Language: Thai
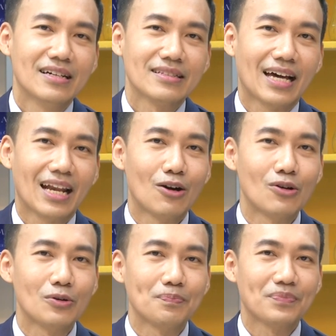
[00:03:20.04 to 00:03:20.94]
ถ้าเรา
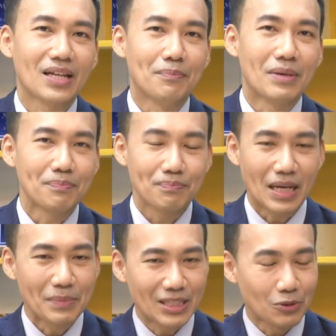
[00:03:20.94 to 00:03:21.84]
มัน ถ้า
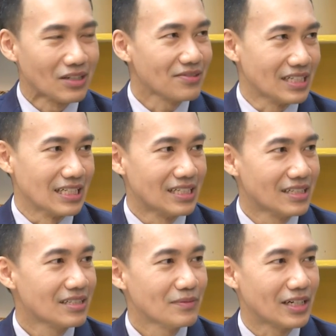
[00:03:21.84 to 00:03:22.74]
มีแต่ตัวหนังสือ
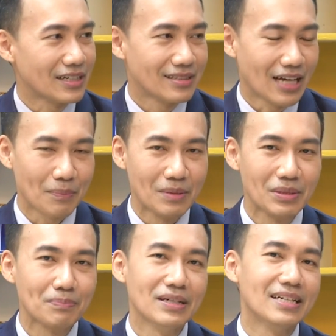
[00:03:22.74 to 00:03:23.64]
ยาวเป็น
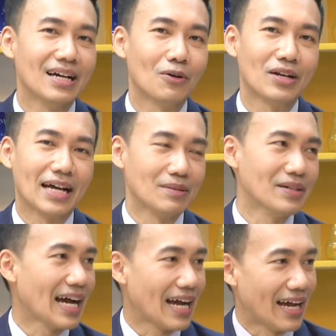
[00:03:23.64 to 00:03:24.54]
ปื้ดๆเนี่ย คนอาจจะไม่
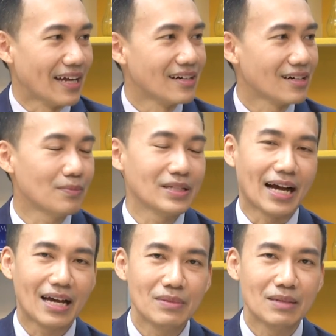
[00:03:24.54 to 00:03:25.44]
อยากอ่านแล้วก็อยาก
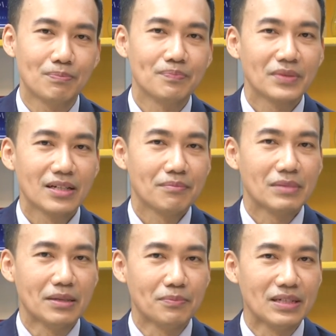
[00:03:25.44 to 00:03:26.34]
ให้มี มี
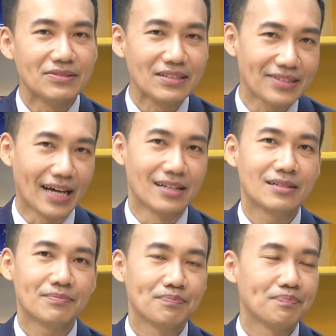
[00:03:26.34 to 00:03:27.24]
มีสีสัน มี
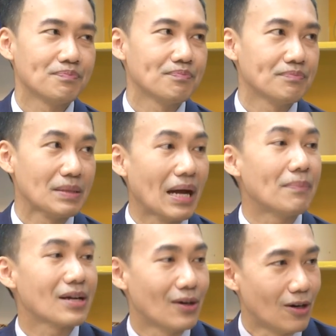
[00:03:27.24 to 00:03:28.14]
เบรกอารมณ์บ้างมีภาพป
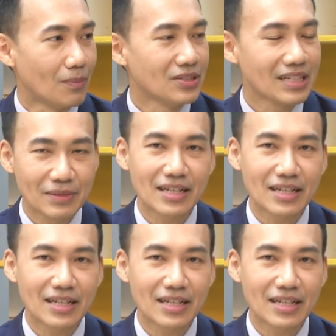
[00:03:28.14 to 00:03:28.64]
ระกอบ ซึ่งเรื่องนี้